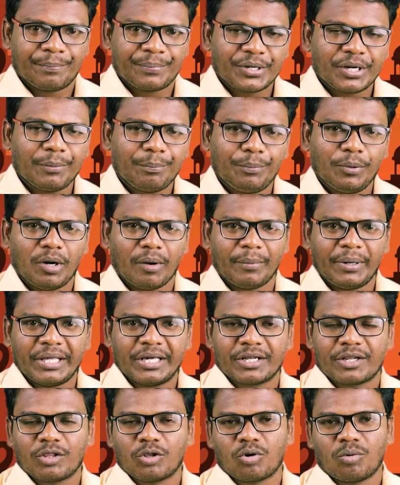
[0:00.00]
பிறப்பு
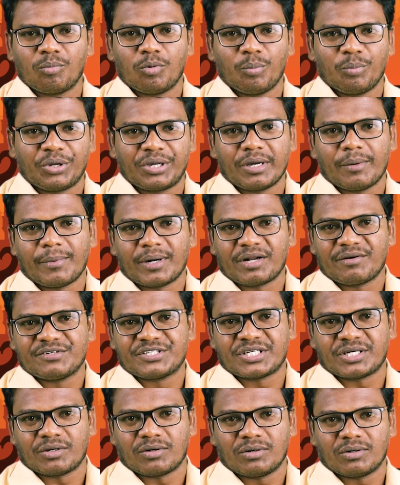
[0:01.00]
அப்படிங்கிறது ரொம்ப முக்கியமான
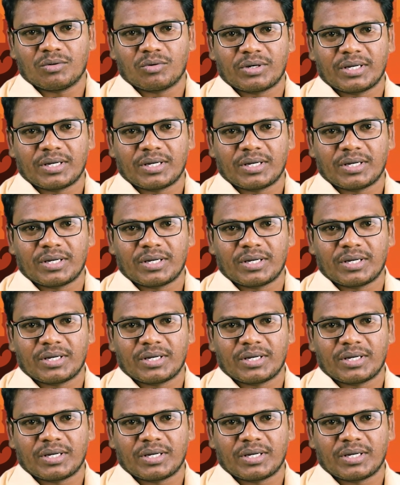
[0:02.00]
விஷயம்